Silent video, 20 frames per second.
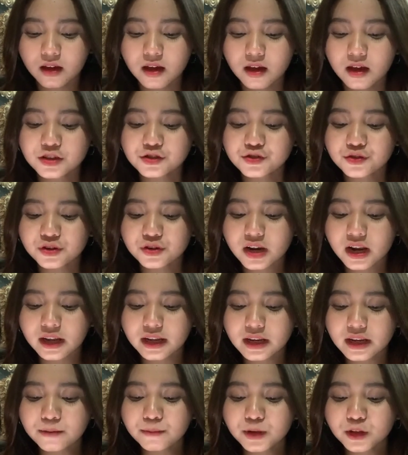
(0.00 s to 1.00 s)
Jurnal
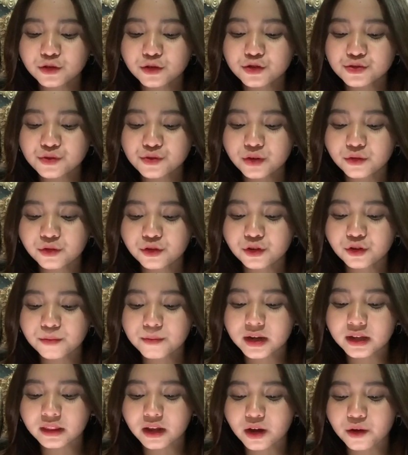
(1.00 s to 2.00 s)
ini bertujuan untuk
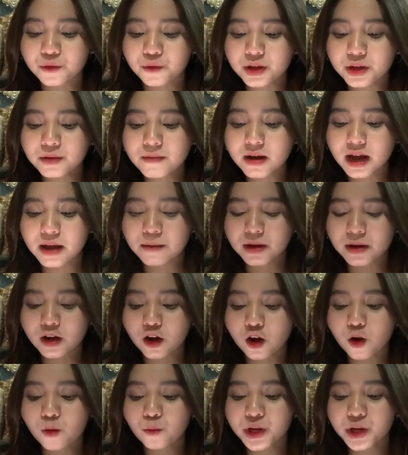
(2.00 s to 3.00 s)
mengetahui bagaimana
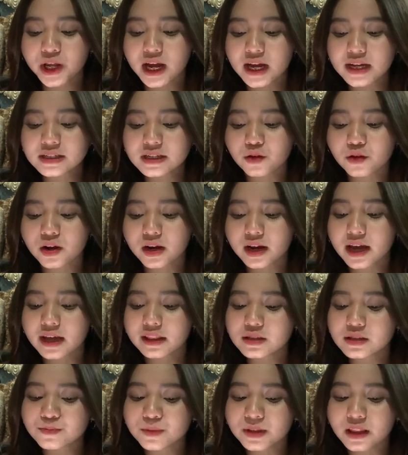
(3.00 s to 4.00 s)
komunikasi keluarga
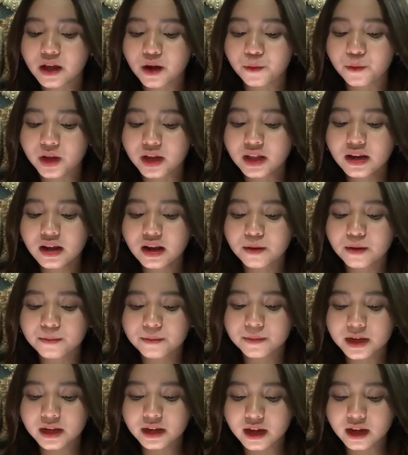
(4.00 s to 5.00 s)
etnis Betawi dalam
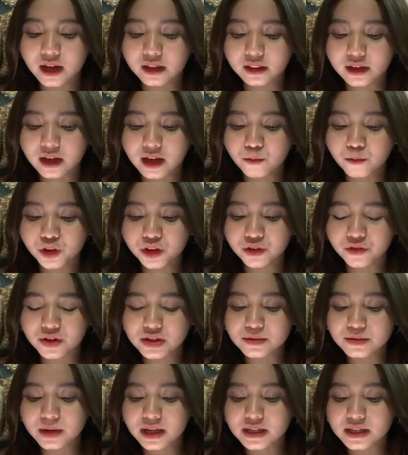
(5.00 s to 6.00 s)
meningkatkan motivasi
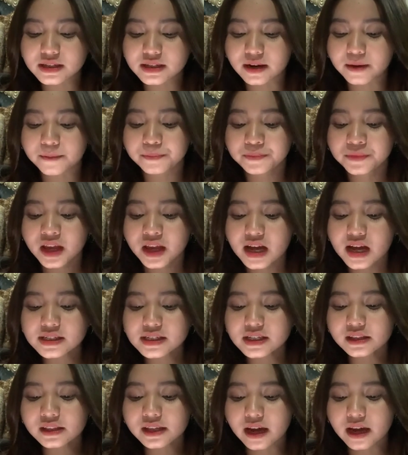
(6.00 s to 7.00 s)
belajar.
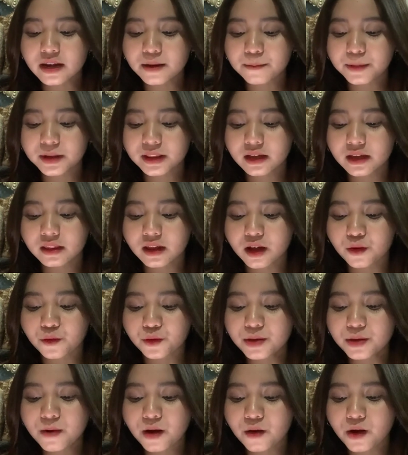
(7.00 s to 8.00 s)
Hasilnya dapat
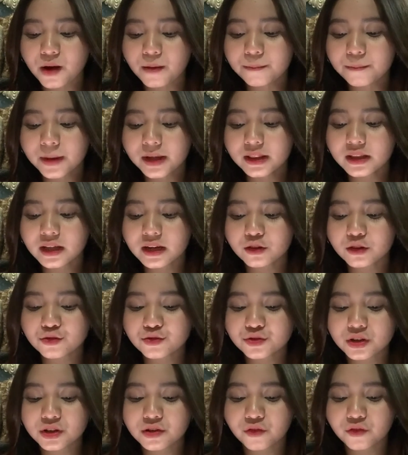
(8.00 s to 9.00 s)
diketahui bahwa 4 dari
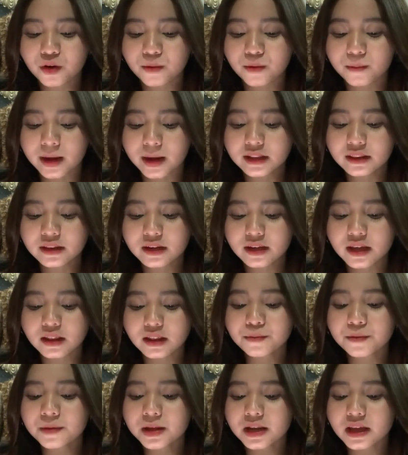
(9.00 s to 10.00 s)
7 informan ternyata
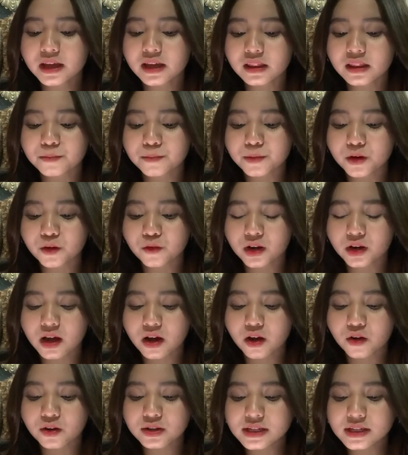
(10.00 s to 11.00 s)
memiliki tipe keluarga
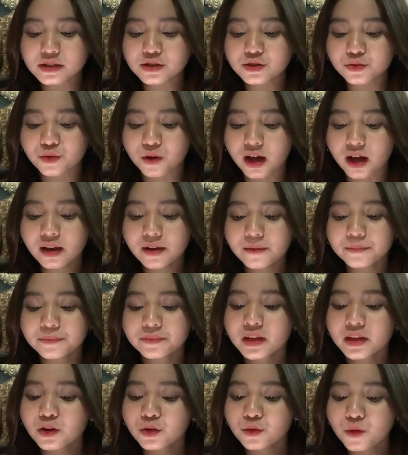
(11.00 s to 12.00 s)
konsensual,
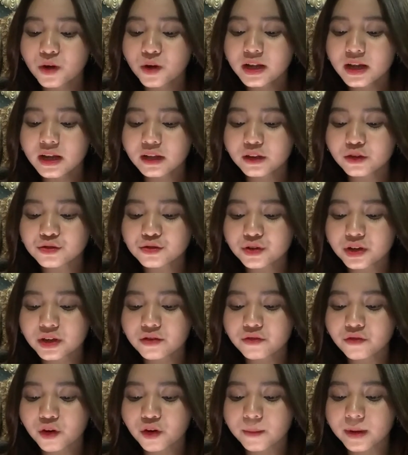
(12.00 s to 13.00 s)
2 dari 7
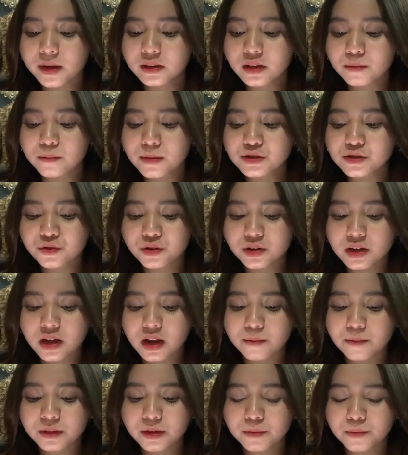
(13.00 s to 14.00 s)
informan termasuk ke
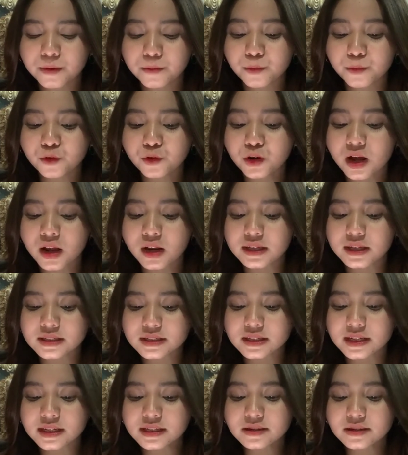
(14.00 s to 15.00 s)
dalam tipe
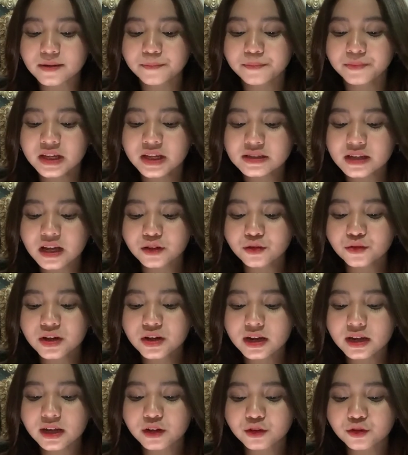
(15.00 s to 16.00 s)
pluralistis, 1
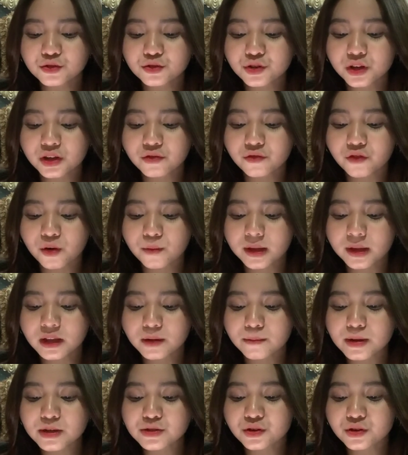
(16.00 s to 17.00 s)
dari ketujuh informan
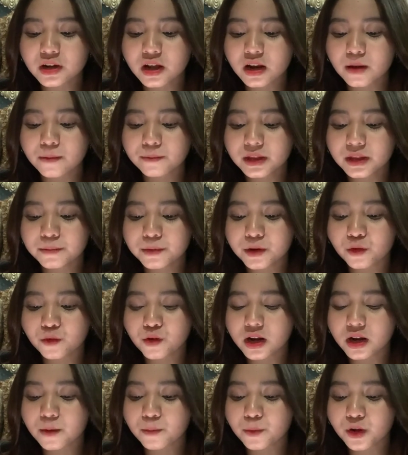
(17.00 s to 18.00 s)
termasuk ke dalam tipe
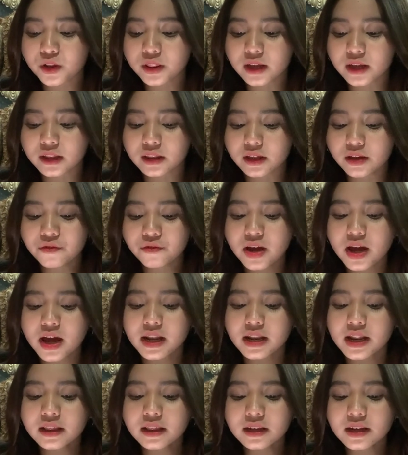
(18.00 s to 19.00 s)
keluarga protektif,
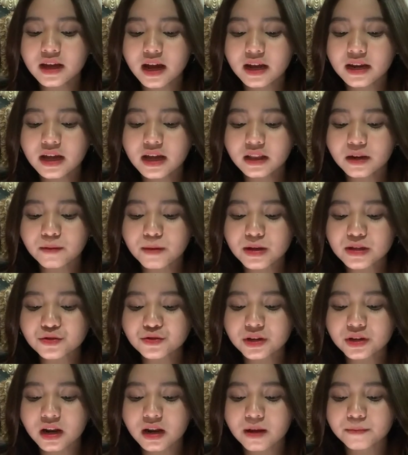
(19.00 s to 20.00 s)
dan tidak ada yang termasuk ke
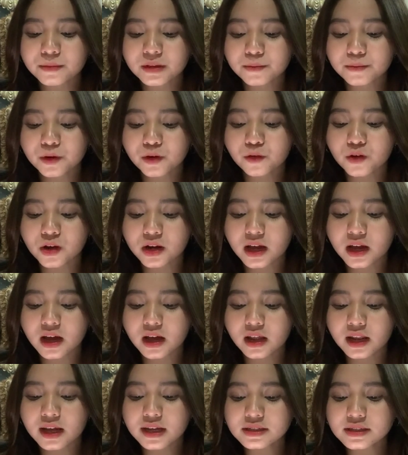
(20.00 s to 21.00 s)
dalam tipe
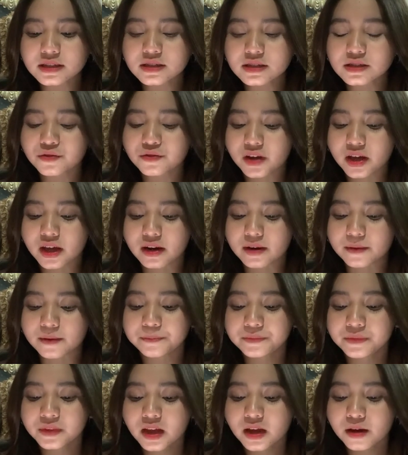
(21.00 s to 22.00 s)
keluarga laissez-faire.
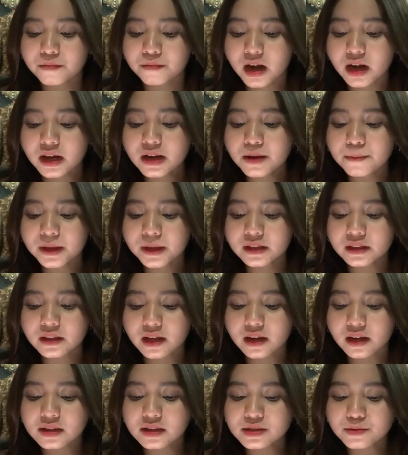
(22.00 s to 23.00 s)
Maka dapat
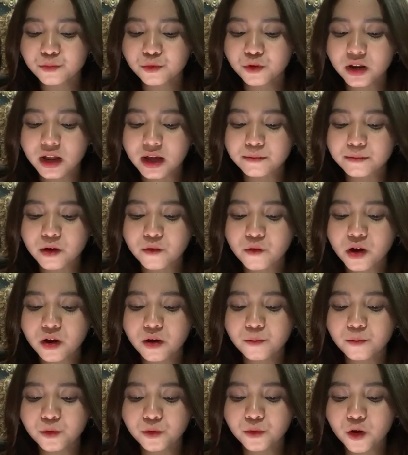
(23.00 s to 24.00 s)
ditarik kesimpulan bahwa
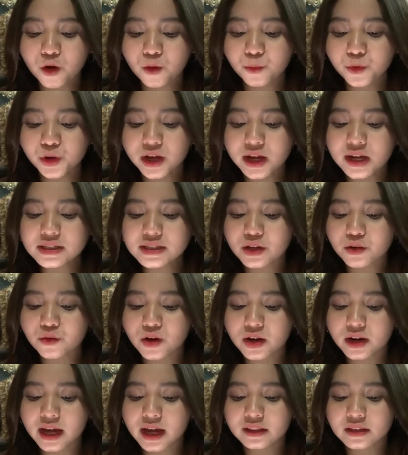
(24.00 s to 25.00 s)
komunikasi
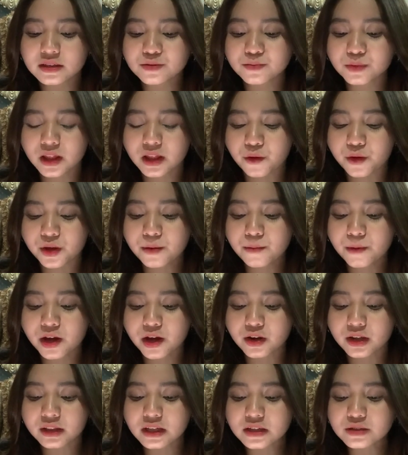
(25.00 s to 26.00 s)
keluarga etnis Betawi
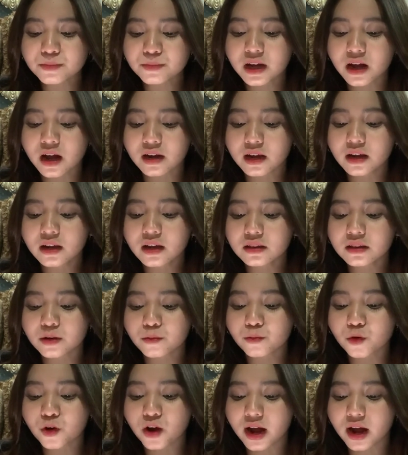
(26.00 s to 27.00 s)
mayoritas menekankan
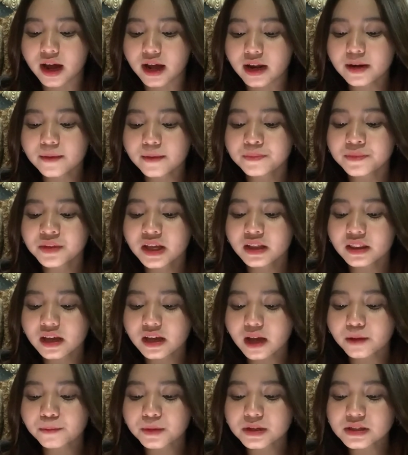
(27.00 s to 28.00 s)
keterbukaan,
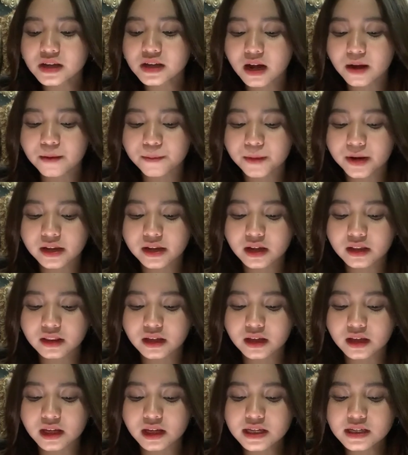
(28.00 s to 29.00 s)
tingkat percakapan yang
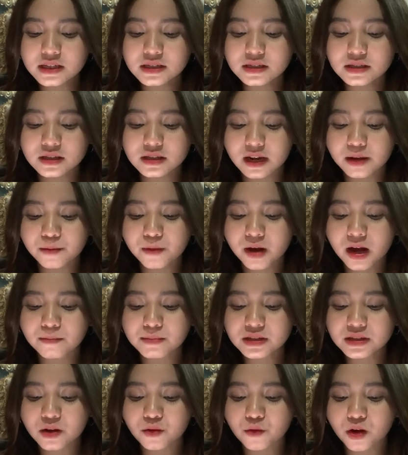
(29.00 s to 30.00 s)
tinggi, sering
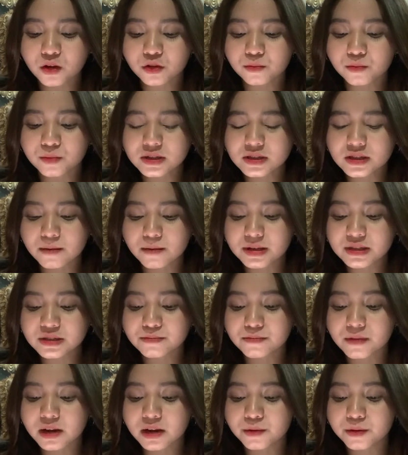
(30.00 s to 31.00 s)
menghabiskan waktu bersama
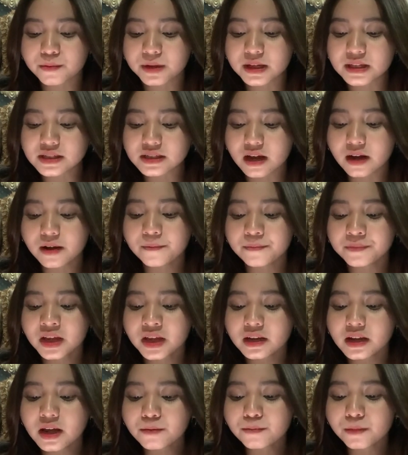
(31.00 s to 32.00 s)
sembari berbincang,
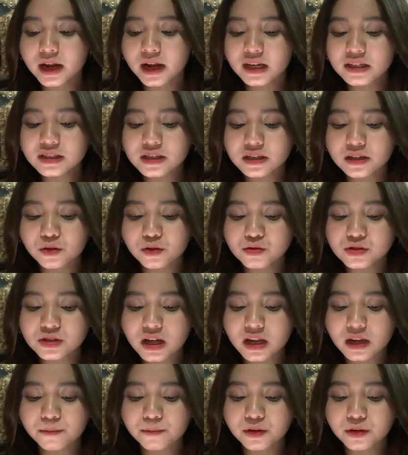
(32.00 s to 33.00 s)
dan mereka cenderung
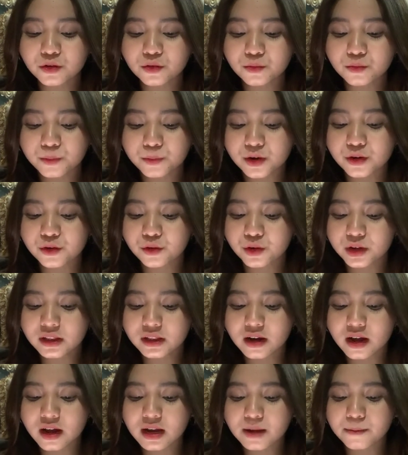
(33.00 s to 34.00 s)
saling peduli
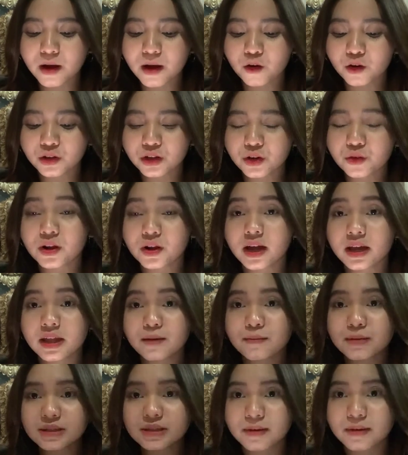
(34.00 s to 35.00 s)
terhadap anggota keluarganya
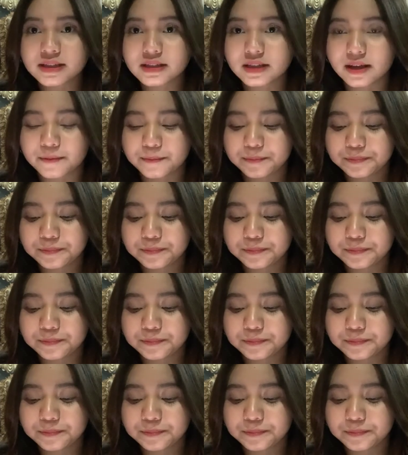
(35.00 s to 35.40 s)
masing-masing.